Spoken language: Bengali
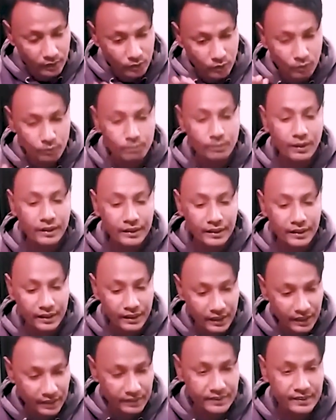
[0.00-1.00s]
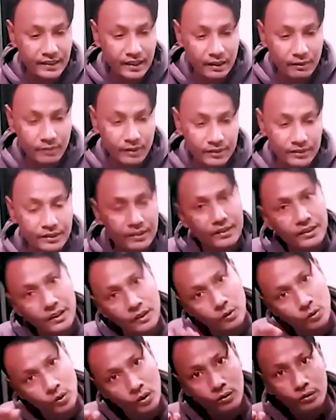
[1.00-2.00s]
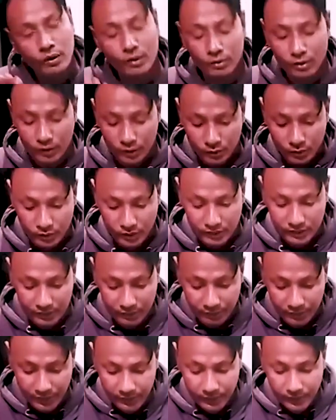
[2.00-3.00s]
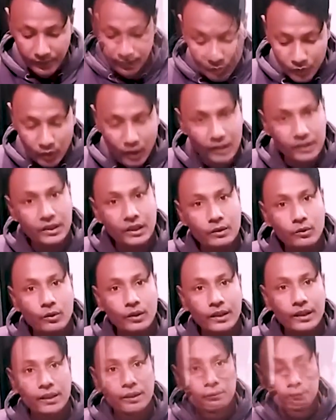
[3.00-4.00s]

কোম্পানির হেয়ার সিরাম আছে সেগুলো ব্যবহার করা যাবে তো আশা করি